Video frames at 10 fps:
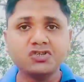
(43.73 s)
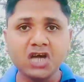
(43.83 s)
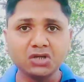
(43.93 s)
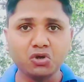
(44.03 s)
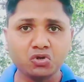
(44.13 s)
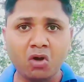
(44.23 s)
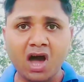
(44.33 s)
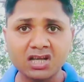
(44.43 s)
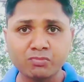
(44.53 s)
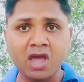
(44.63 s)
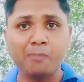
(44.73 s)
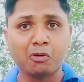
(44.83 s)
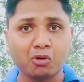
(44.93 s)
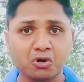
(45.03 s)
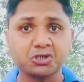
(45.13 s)
जी हाँ दोस्तों आज मैं
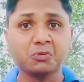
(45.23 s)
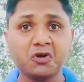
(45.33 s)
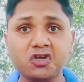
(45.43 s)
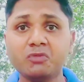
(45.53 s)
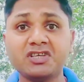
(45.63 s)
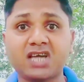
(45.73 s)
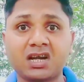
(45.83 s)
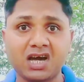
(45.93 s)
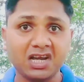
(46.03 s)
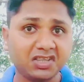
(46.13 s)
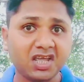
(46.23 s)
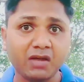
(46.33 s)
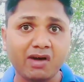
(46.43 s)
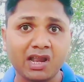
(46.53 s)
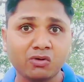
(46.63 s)
आप लोगों को इस वीडियो में जानकारी
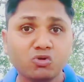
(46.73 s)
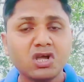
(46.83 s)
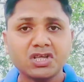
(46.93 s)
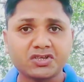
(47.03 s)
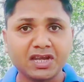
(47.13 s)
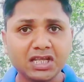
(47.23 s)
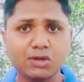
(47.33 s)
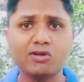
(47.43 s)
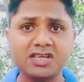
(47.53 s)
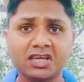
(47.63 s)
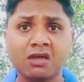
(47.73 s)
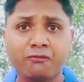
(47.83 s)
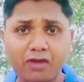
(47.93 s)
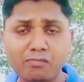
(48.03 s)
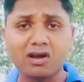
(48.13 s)
देने वाला हूँ सनी देओल जी की
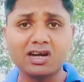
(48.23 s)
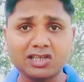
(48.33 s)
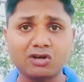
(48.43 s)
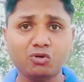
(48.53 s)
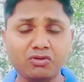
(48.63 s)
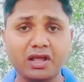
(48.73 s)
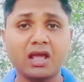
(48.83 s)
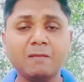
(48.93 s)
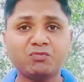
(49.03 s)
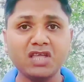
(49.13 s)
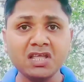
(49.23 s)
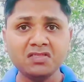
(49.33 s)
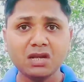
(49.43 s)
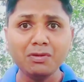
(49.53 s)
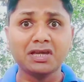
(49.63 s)
फिल्म गदर टू ने
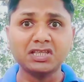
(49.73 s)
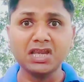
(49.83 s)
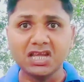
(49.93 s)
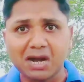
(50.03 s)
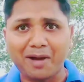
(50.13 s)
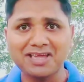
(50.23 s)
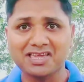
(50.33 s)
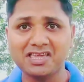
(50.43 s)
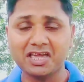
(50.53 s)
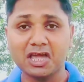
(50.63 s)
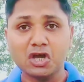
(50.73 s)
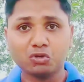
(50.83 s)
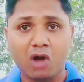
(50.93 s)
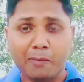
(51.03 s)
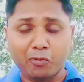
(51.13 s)
तीन दिन में कितनी कमाई की है
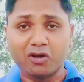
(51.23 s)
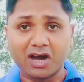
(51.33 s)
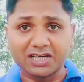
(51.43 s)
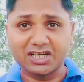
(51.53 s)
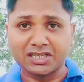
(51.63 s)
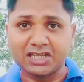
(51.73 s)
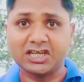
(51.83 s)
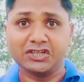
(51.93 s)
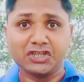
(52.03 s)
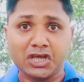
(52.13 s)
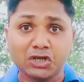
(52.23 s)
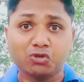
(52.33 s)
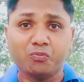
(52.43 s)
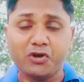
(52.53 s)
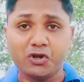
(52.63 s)
तो आप लोग अगर जानना चाहते हैं
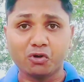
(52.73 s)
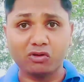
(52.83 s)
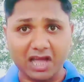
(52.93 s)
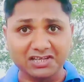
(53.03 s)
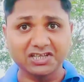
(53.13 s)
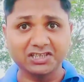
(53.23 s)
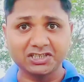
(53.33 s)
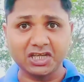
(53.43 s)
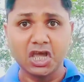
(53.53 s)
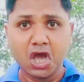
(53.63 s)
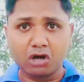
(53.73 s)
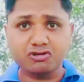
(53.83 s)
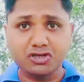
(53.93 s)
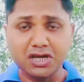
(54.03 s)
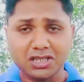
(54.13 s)
तो वीडियो को लाइक कर दीजिए
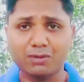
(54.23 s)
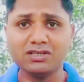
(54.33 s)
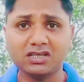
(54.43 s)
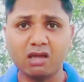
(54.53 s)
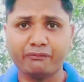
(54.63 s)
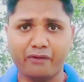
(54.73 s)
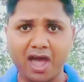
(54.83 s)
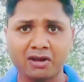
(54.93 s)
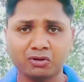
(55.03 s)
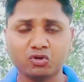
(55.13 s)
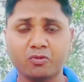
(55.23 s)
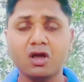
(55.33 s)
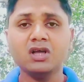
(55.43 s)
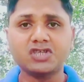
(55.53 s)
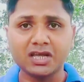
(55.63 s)
और सनी देवल जी के फैन हो तो
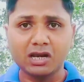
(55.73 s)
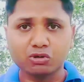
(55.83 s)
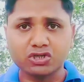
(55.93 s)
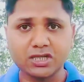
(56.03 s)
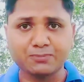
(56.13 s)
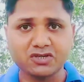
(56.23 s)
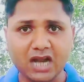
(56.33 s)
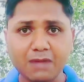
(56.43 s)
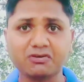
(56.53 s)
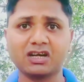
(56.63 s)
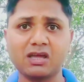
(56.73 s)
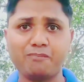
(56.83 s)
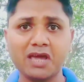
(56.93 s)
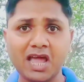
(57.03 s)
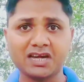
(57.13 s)
चैनल को सब्सक्राइब करके
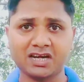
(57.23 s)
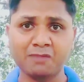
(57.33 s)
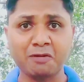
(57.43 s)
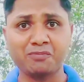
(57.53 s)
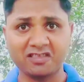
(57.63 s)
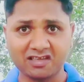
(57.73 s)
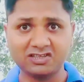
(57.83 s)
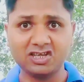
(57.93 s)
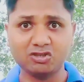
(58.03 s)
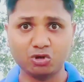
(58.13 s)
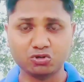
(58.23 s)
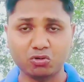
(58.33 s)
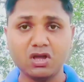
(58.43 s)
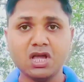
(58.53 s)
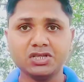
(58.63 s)
बेल आइकन पर प्रेस कर दीजिए
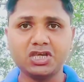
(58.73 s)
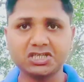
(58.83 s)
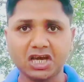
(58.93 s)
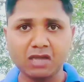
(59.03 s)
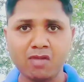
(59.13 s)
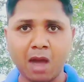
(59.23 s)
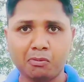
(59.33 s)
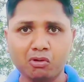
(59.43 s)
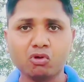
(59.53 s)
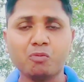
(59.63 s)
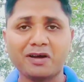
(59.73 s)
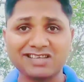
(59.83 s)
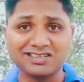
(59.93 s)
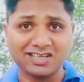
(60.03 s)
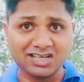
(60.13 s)
दोस्तों जैसा कि मैं आप लोगों को
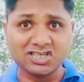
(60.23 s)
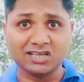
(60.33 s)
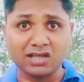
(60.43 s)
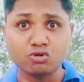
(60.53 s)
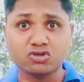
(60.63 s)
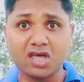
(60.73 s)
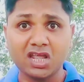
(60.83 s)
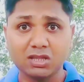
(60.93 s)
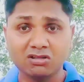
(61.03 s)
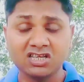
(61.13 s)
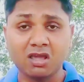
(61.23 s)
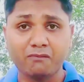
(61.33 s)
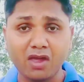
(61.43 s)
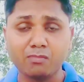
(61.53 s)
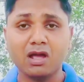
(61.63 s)
बता देना चाहता हूँ सनी देवल जी की
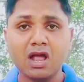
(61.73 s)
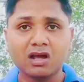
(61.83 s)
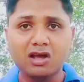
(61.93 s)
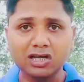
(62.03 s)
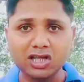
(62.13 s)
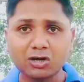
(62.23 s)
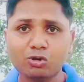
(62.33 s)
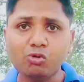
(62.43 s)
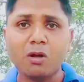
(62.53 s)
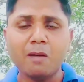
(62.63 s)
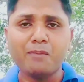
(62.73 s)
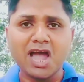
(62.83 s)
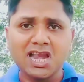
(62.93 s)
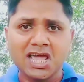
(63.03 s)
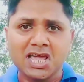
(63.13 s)
फिल्म गदर टू
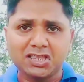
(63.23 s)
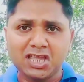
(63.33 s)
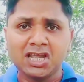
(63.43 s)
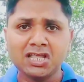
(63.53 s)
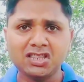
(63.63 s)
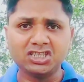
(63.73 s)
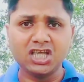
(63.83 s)
पहले ही दिन हिंदी